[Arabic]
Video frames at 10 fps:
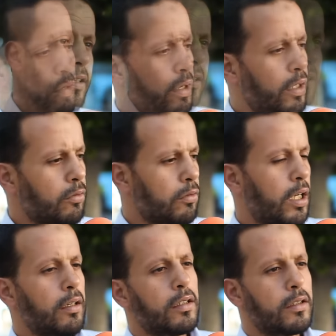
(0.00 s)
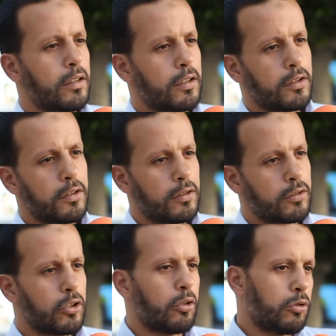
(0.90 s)
احنا كل عام
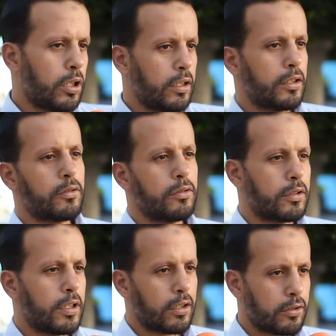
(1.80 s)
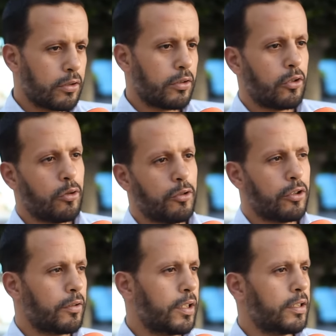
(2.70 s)
كنطلبوا يعني شكون تحسن
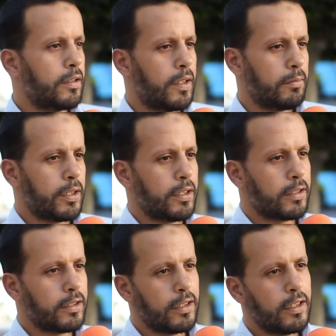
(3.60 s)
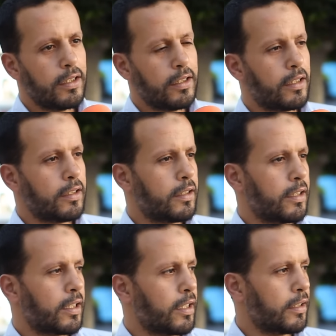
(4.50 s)
الامور هذه فهمت هذا الشيء
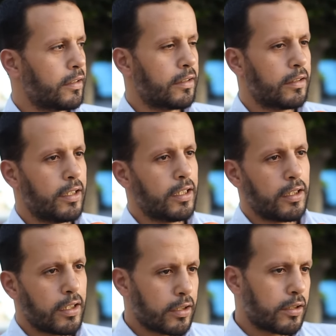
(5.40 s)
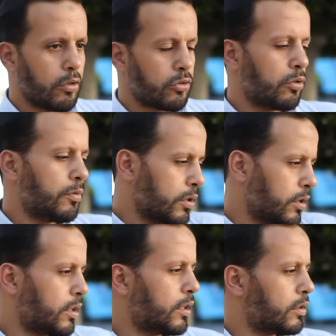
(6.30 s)
اللي كاين عاد حنا كنصوتوا باش
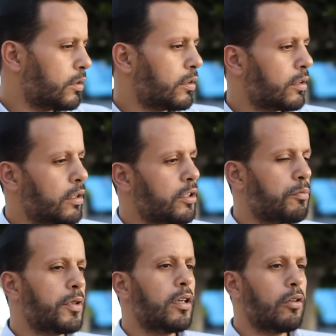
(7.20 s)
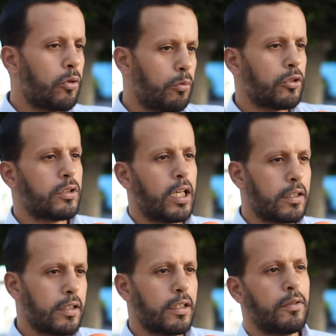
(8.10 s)
كنتمنى الامور
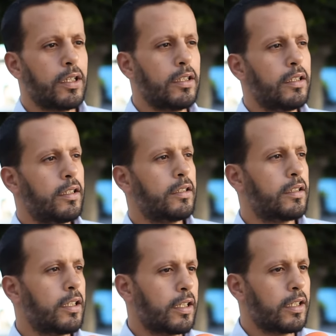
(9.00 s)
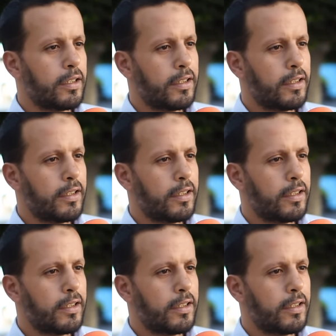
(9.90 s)
تحسن وهذه هذا الشيء اللي كاين